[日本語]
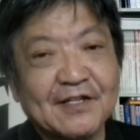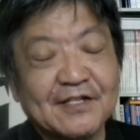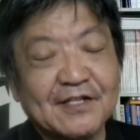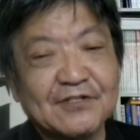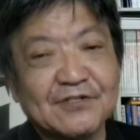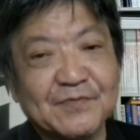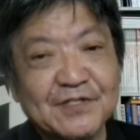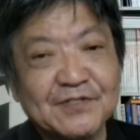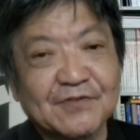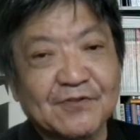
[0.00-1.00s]
人種
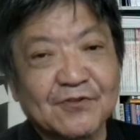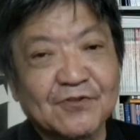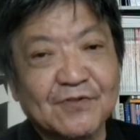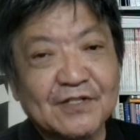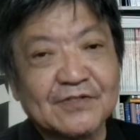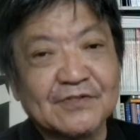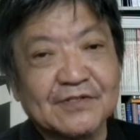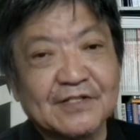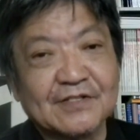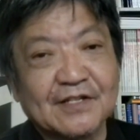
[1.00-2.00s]
民族を問わ
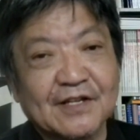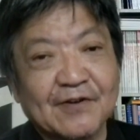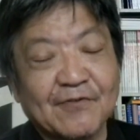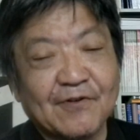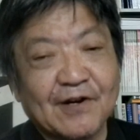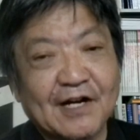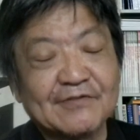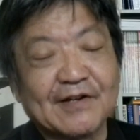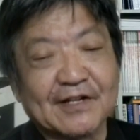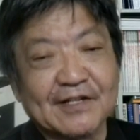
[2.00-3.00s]
ずですねあ
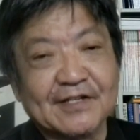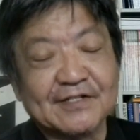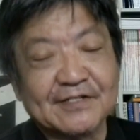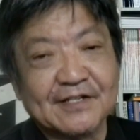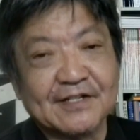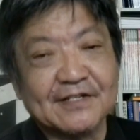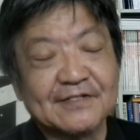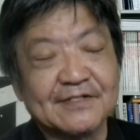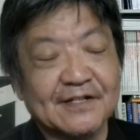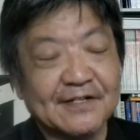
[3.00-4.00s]
るわけでしてで
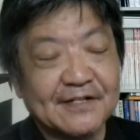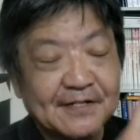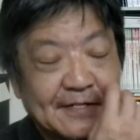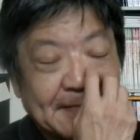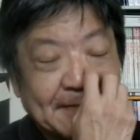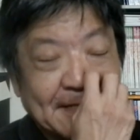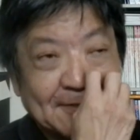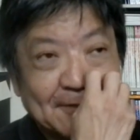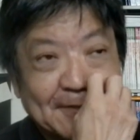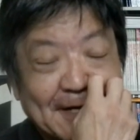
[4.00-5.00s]
すねま
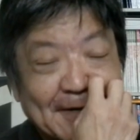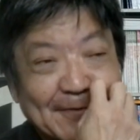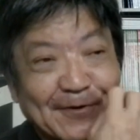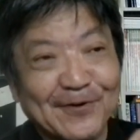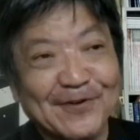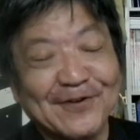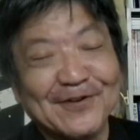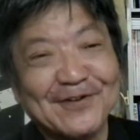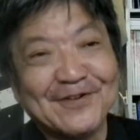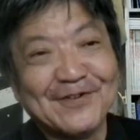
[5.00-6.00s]
あそれはもう
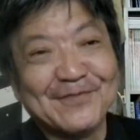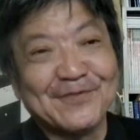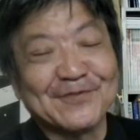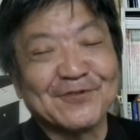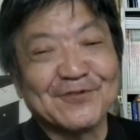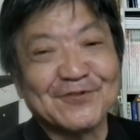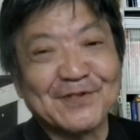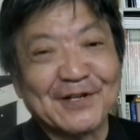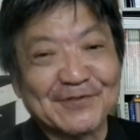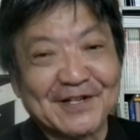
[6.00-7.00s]
もうどうしよ
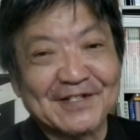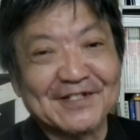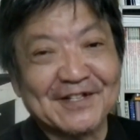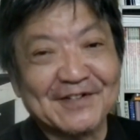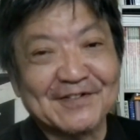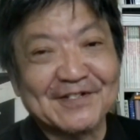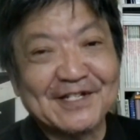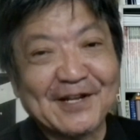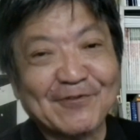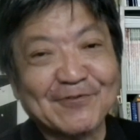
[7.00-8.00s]
うもないことになって
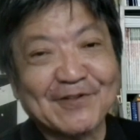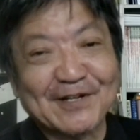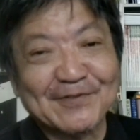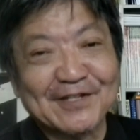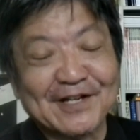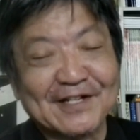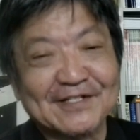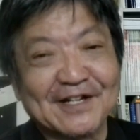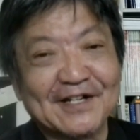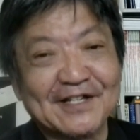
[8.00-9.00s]
きれい事だけの世
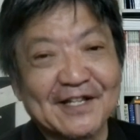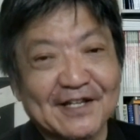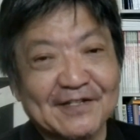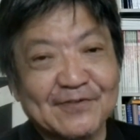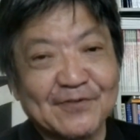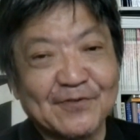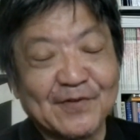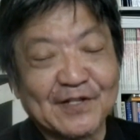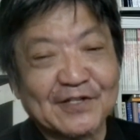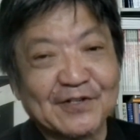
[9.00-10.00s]
界ってありえないと
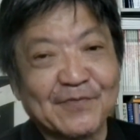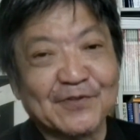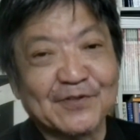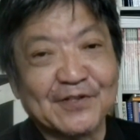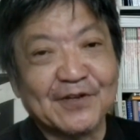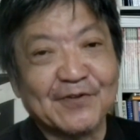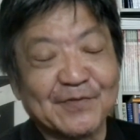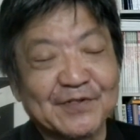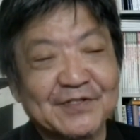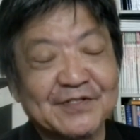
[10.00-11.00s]
私は思っており
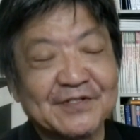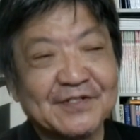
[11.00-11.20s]
ます